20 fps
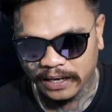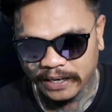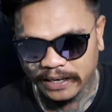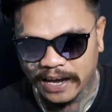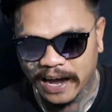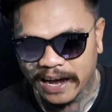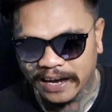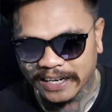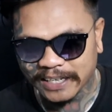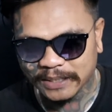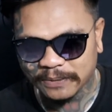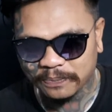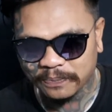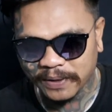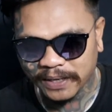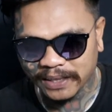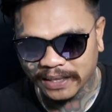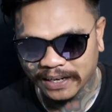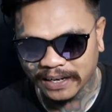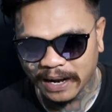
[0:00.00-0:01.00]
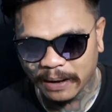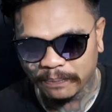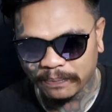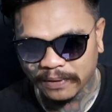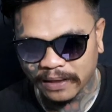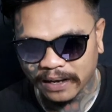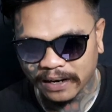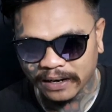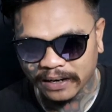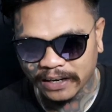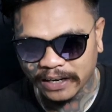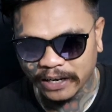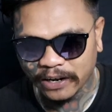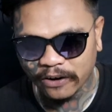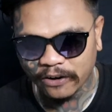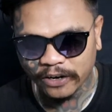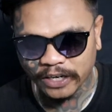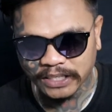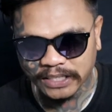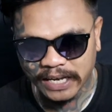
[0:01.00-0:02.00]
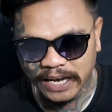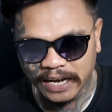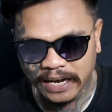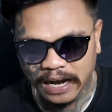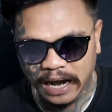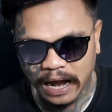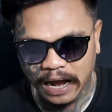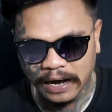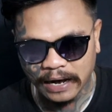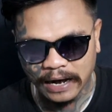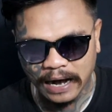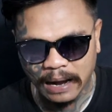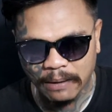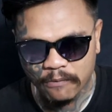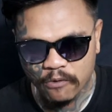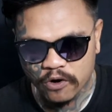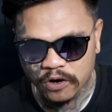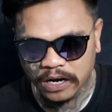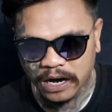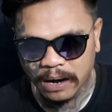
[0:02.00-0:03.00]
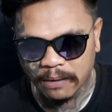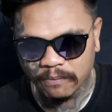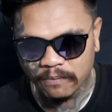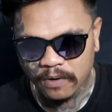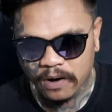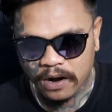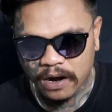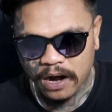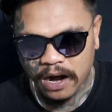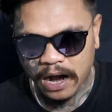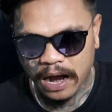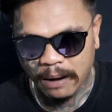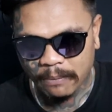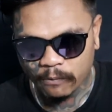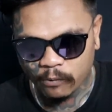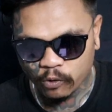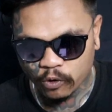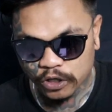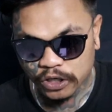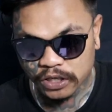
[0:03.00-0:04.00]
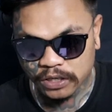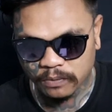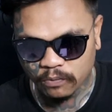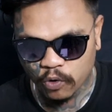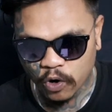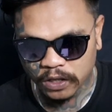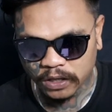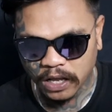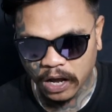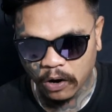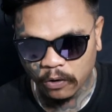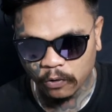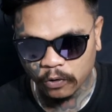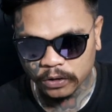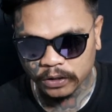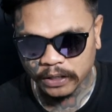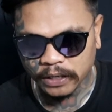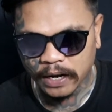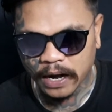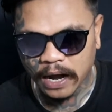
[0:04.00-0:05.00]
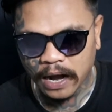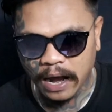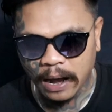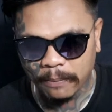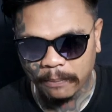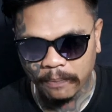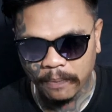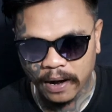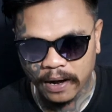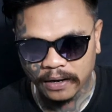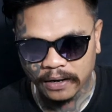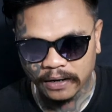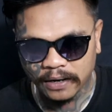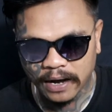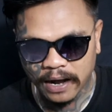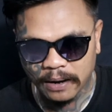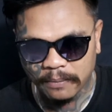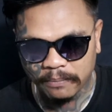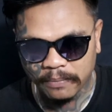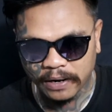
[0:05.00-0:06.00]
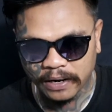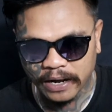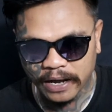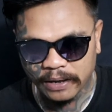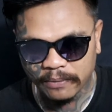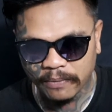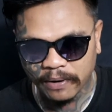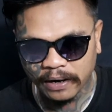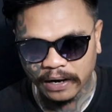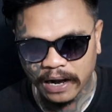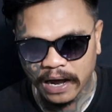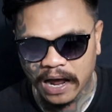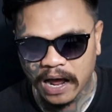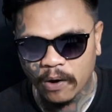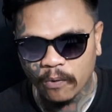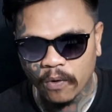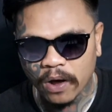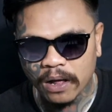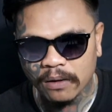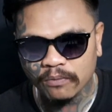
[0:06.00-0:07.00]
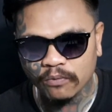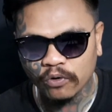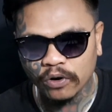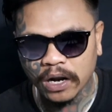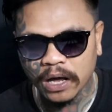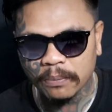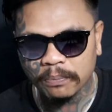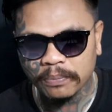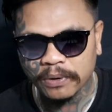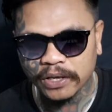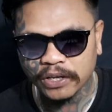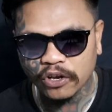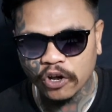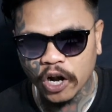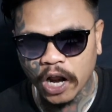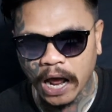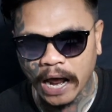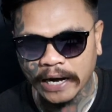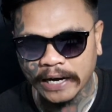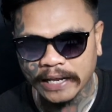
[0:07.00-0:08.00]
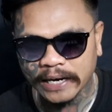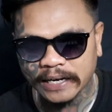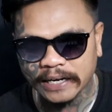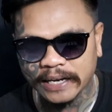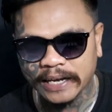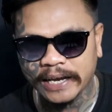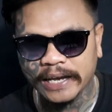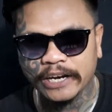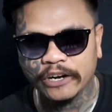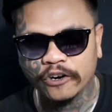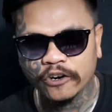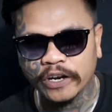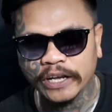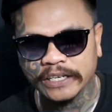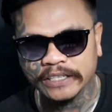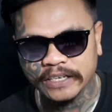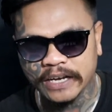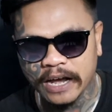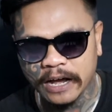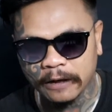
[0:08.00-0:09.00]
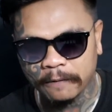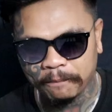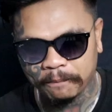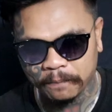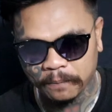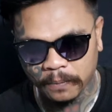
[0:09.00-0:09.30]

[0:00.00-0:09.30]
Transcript: yang resmi terdaftar di OJK. Namun kamu kamu semua tahu tidak kapan dan bagaimana awal mula pinjol hadir di Indonesia.